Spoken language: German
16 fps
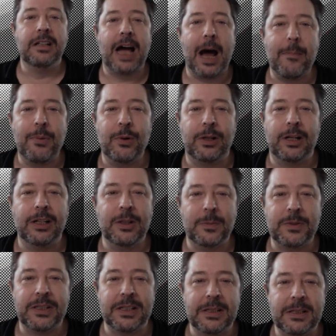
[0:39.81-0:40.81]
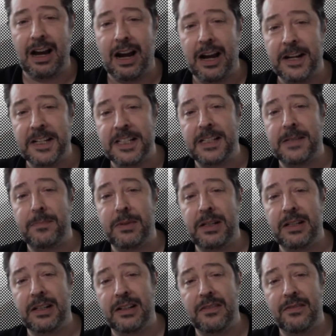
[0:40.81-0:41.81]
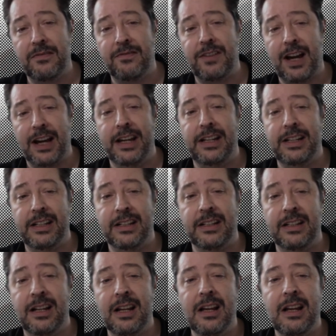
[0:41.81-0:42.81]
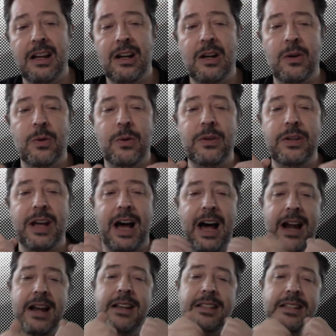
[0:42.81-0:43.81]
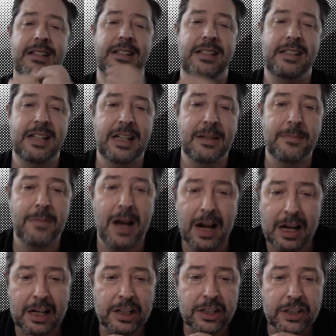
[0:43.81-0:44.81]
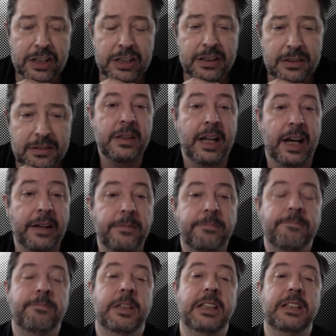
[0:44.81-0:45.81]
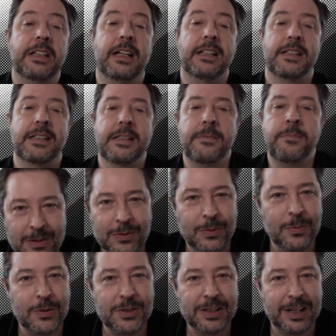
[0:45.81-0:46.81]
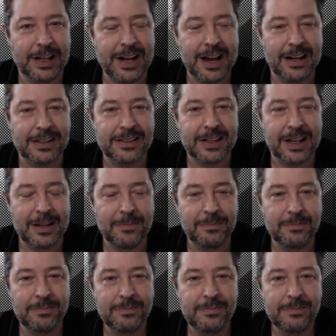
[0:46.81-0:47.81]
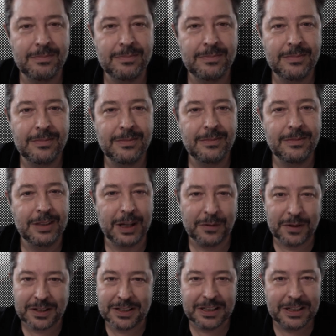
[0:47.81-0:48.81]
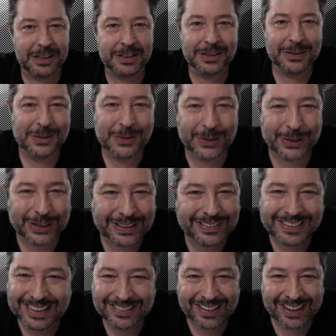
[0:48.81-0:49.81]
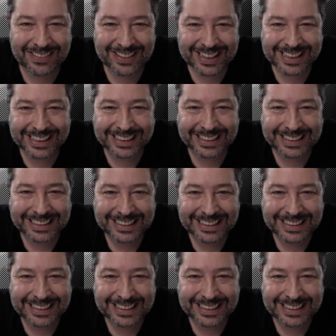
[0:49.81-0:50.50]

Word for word: Apokalypse. Eisbären weinen und alles ist im Arsch. Nein, nicht alles. Du musst keine Angst haben. Jedenfalls nicht von dem Klimawandel.